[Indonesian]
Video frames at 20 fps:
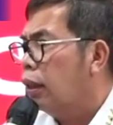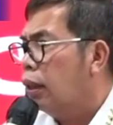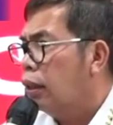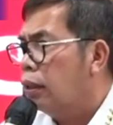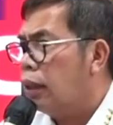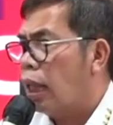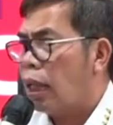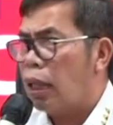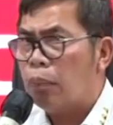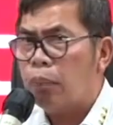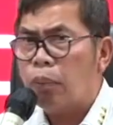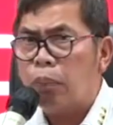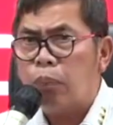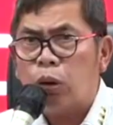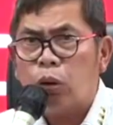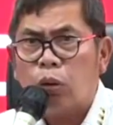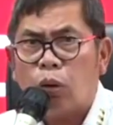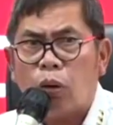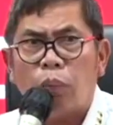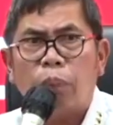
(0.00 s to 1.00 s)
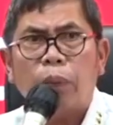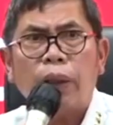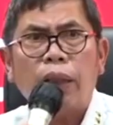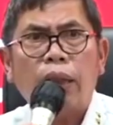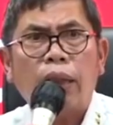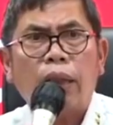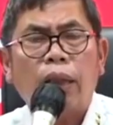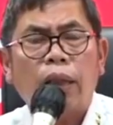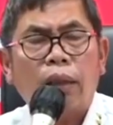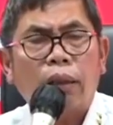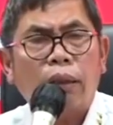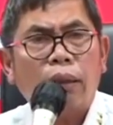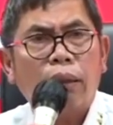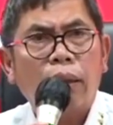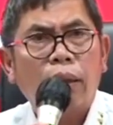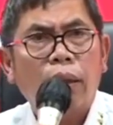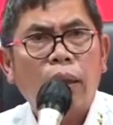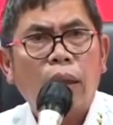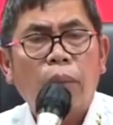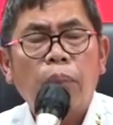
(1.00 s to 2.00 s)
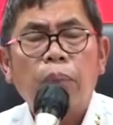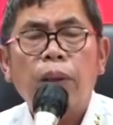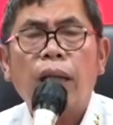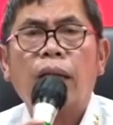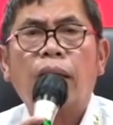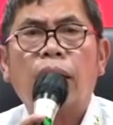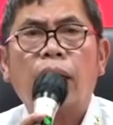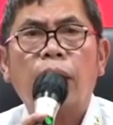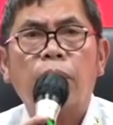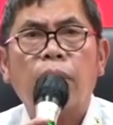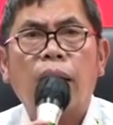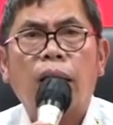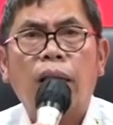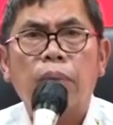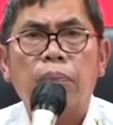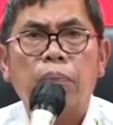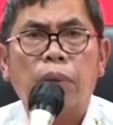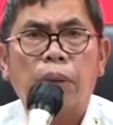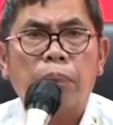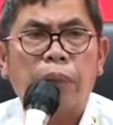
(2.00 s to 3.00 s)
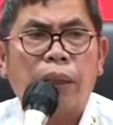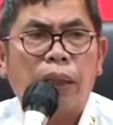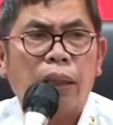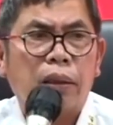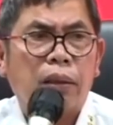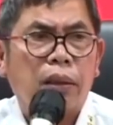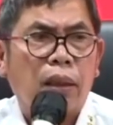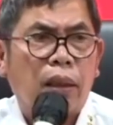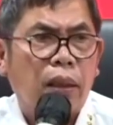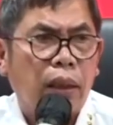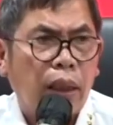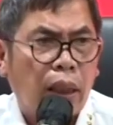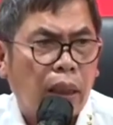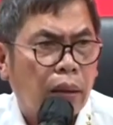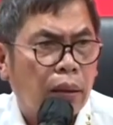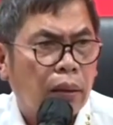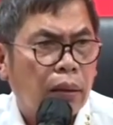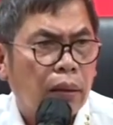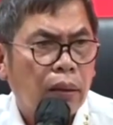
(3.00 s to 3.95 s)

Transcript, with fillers: Jangan membentuk opini. Biarkan hakim berpikir jernih.